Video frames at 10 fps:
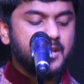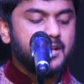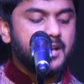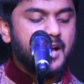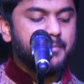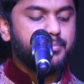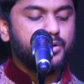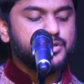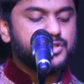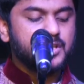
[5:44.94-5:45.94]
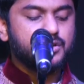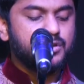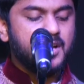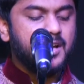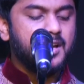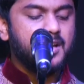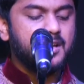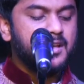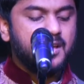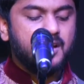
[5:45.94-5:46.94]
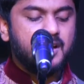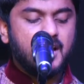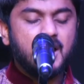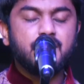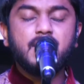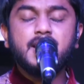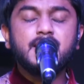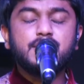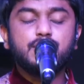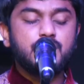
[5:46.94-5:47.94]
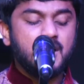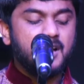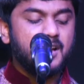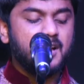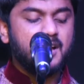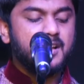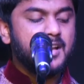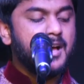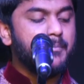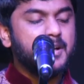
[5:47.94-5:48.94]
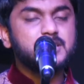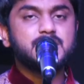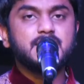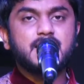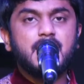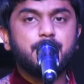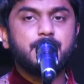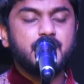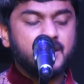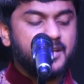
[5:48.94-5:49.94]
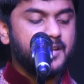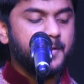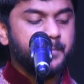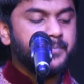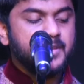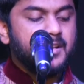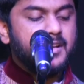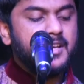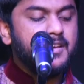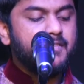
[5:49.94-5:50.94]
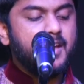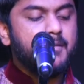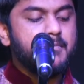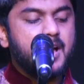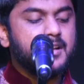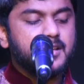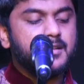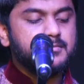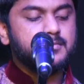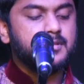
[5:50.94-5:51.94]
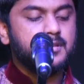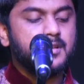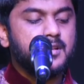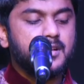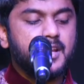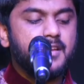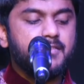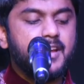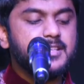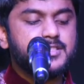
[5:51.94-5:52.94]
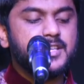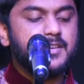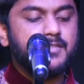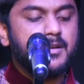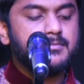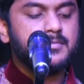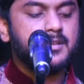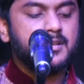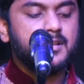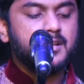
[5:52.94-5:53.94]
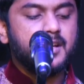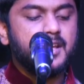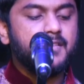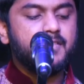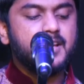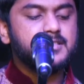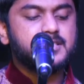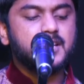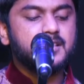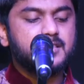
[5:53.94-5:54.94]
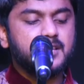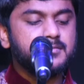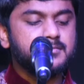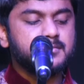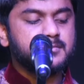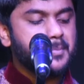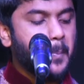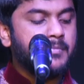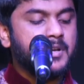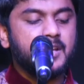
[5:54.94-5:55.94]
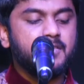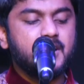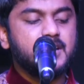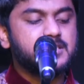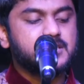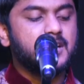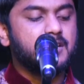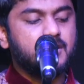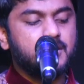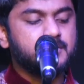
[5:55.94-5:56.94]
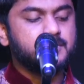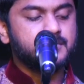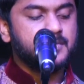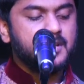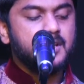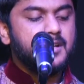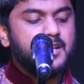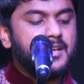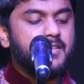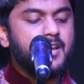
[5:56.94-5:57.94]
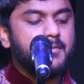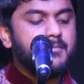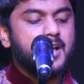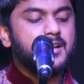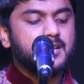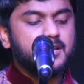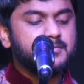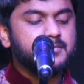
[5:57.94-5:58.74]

నా పోషకుడా నా వైద్యుడా నా మంచి కాపరి నీవే మార్గం నీవే జీవం నీవే సత్యం నీవే సర్వం నీవే మార్గం